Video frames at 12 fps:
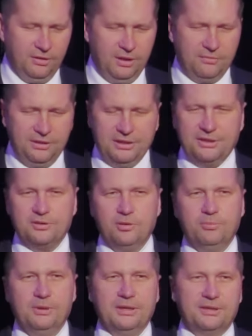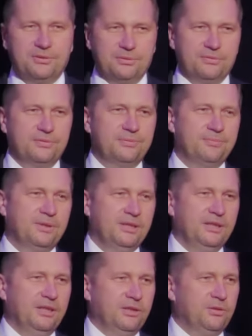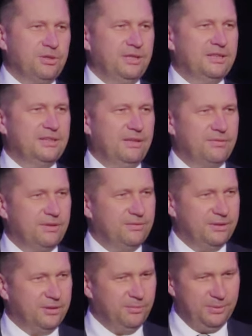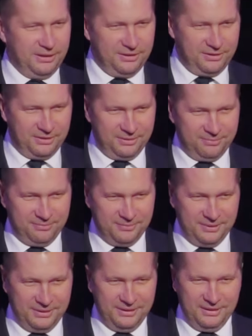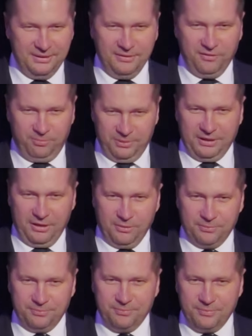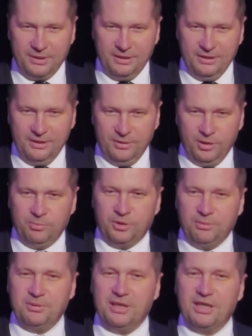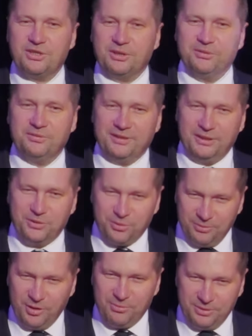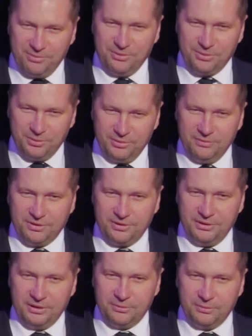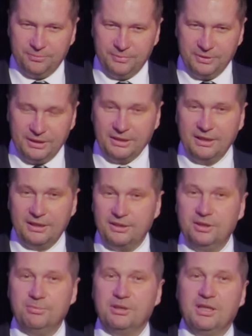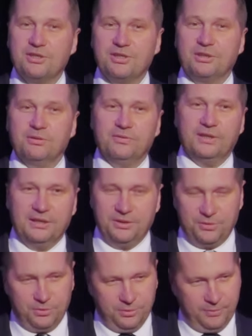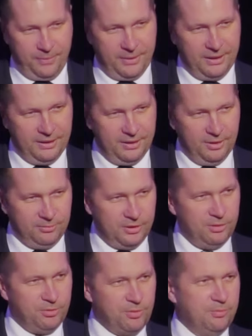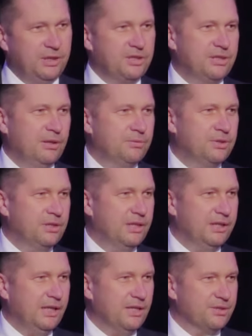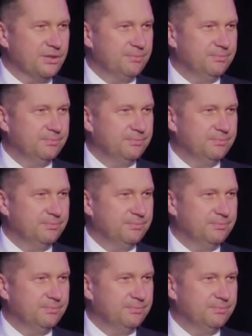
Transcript: Ona wynika z kompleksów. Ktoś nas zawsze w te kompleksy wpychał. No bo niby dlaczego w Kaliszu miałoby nie być uniwersytetu? Tak jak niby dlaczego w Kaliszu mielibyśmy nie kształcić lekarzy?